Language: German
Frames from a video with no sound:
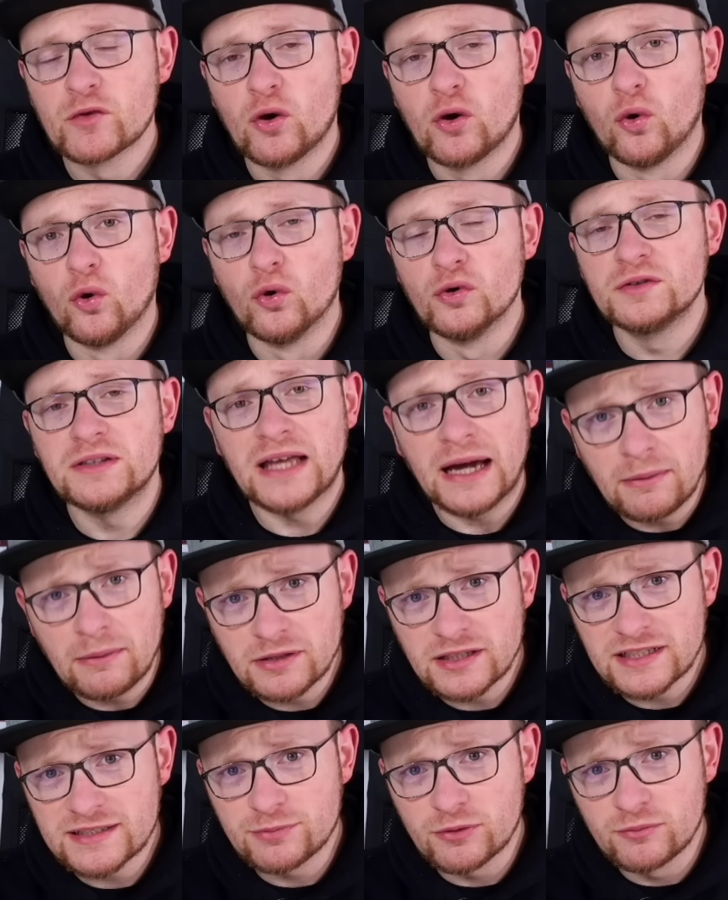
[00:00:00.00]
Und da habe ich
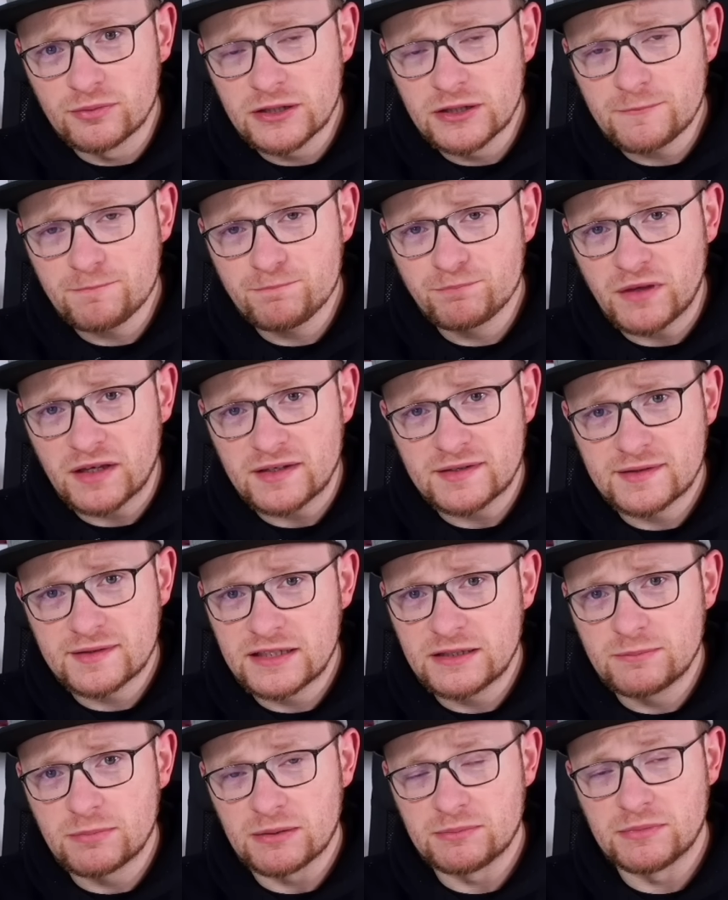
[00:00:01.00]
das Problem, dass
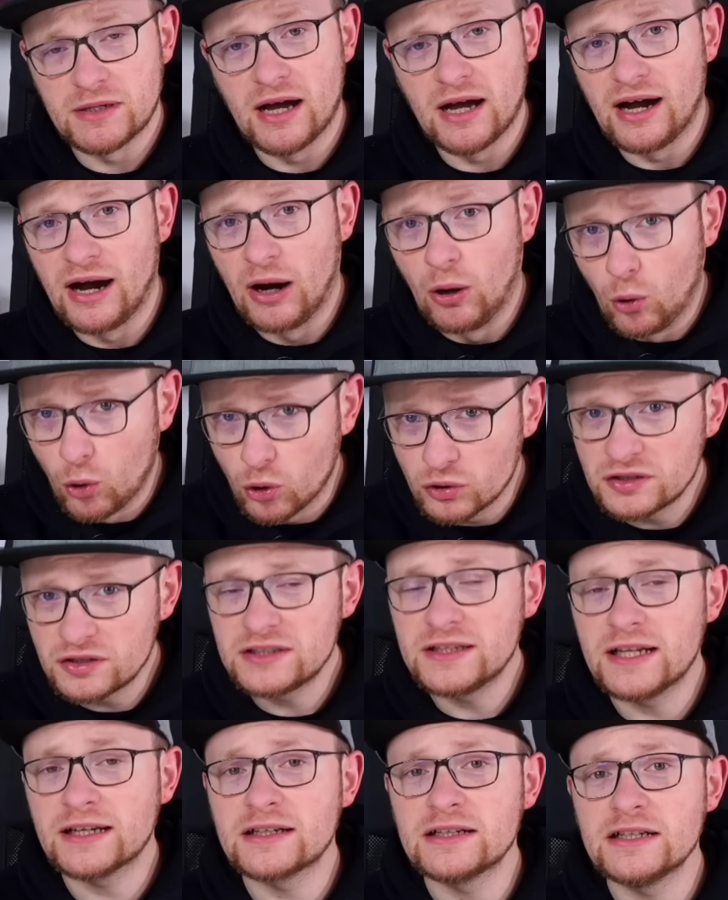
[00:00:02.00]
die bei mir auch nicht
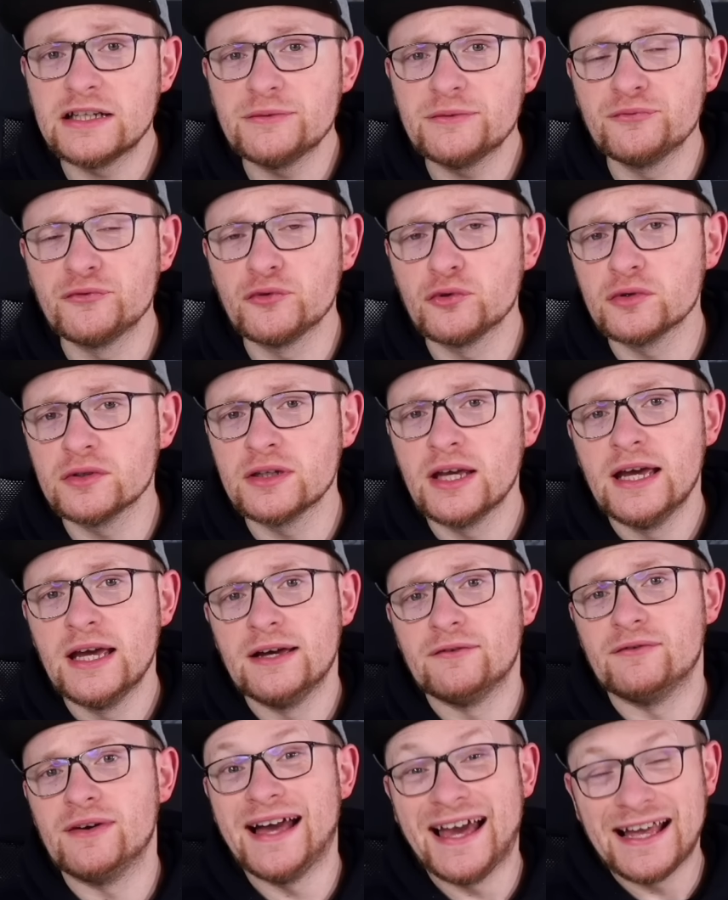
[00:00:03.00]
lange leben würden,
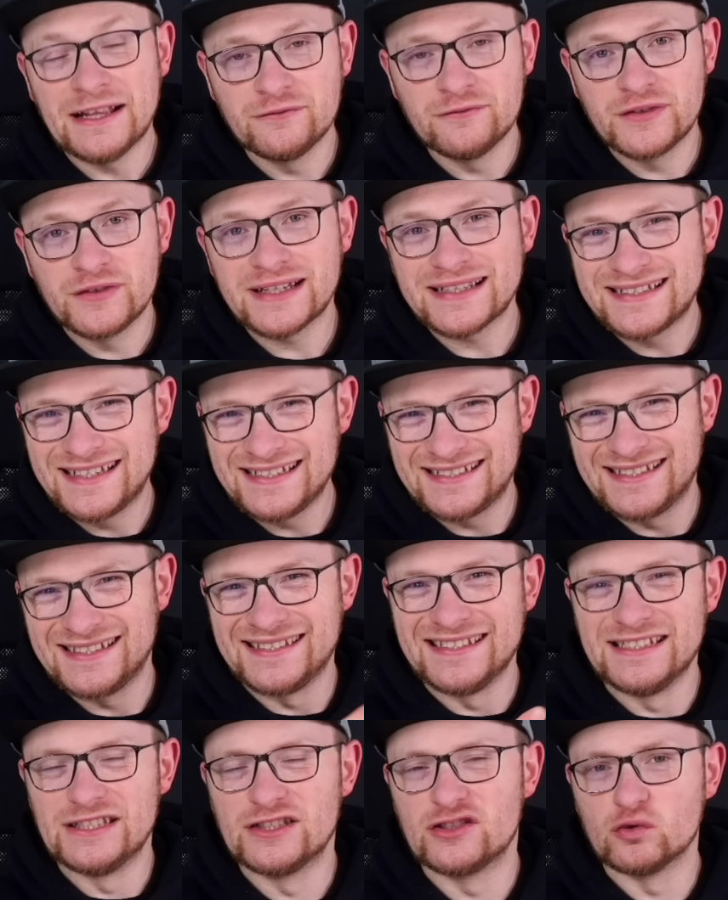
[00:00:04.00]
weil entweder gieße ich
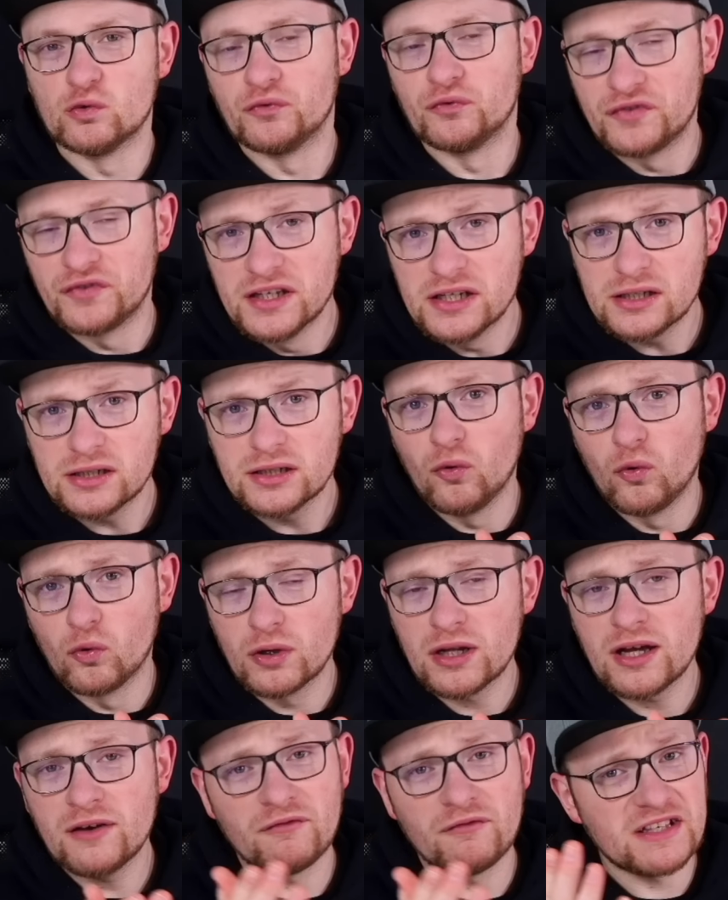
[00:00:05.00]
sie zu viel
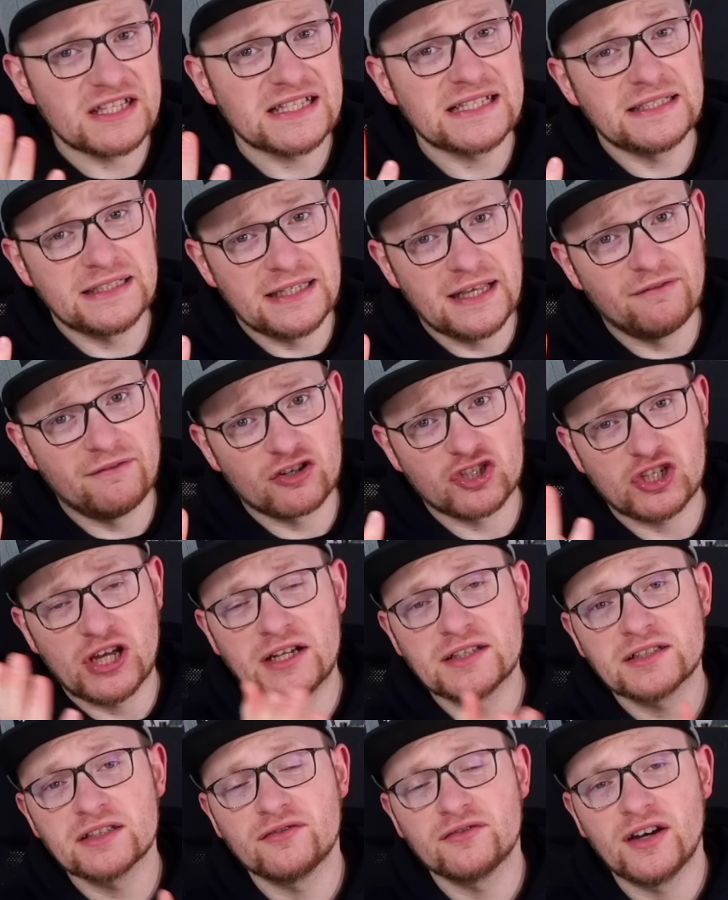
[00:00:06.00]
oder, was der
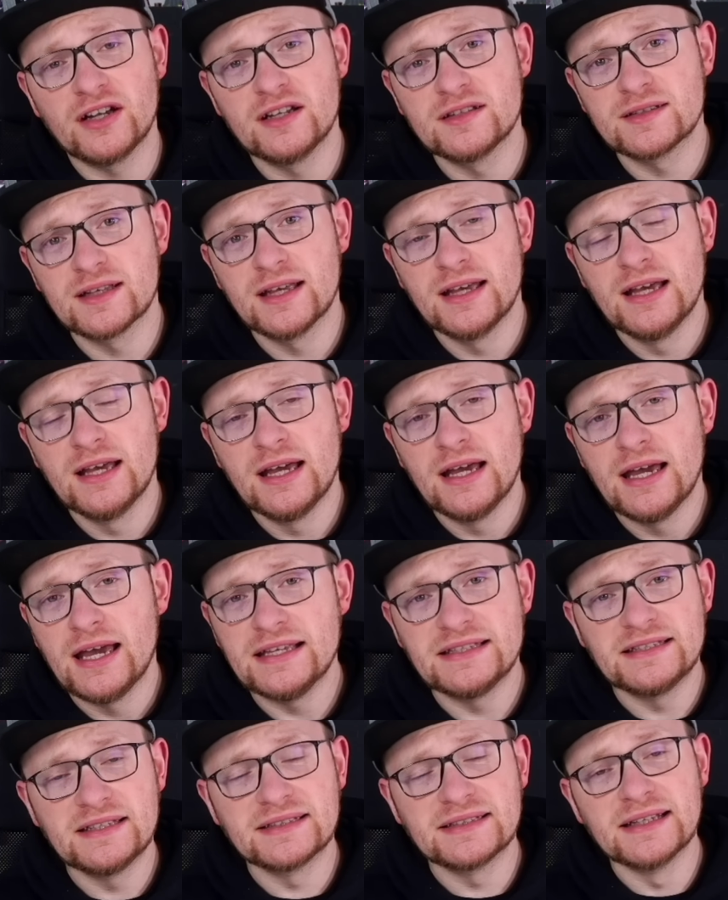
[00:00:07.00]
wahrscheinlichere Fall ist,
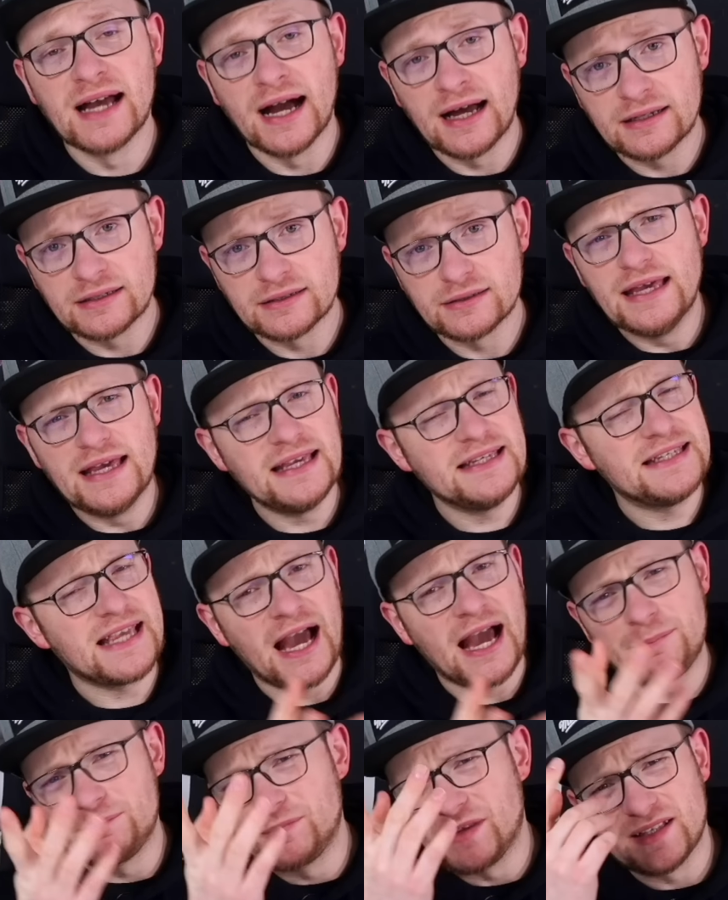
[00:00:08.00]
ich gieße gar nicht. Ich
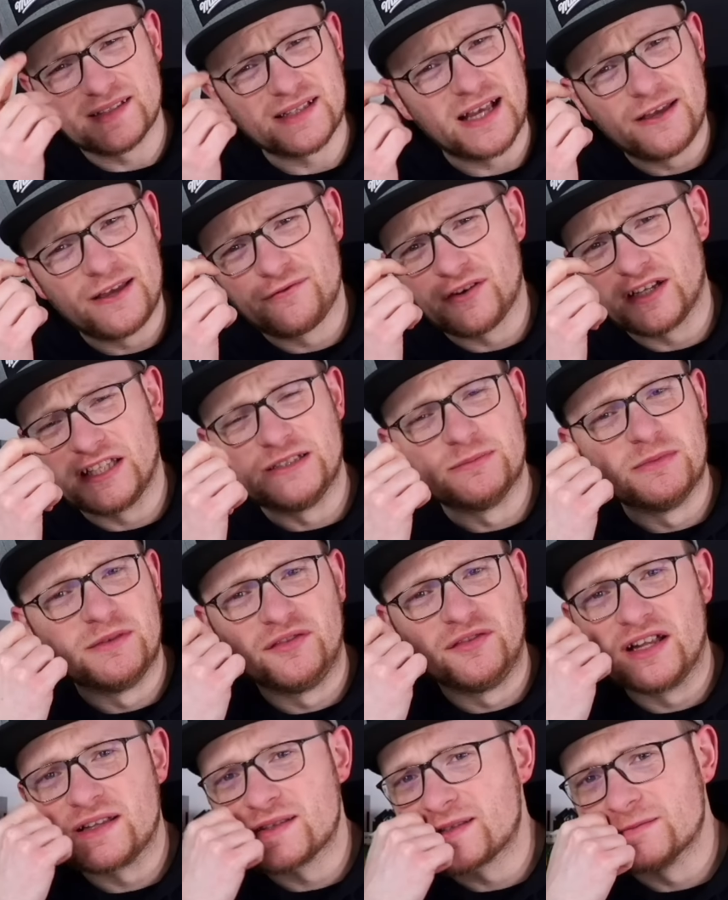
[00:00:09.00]
habe das einfach nicht mit
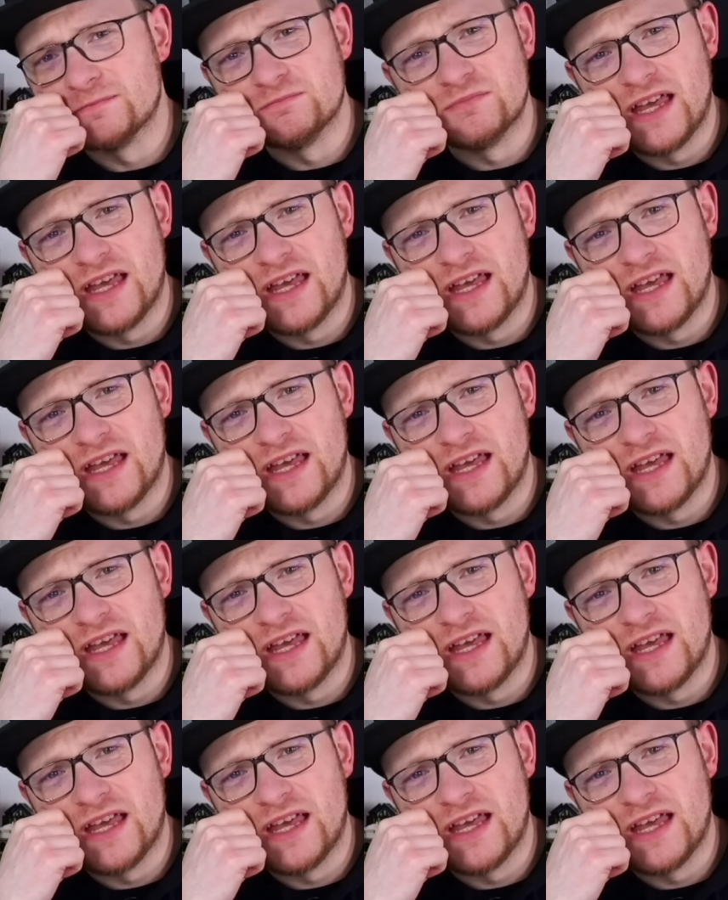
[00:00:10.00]
Pflanzen.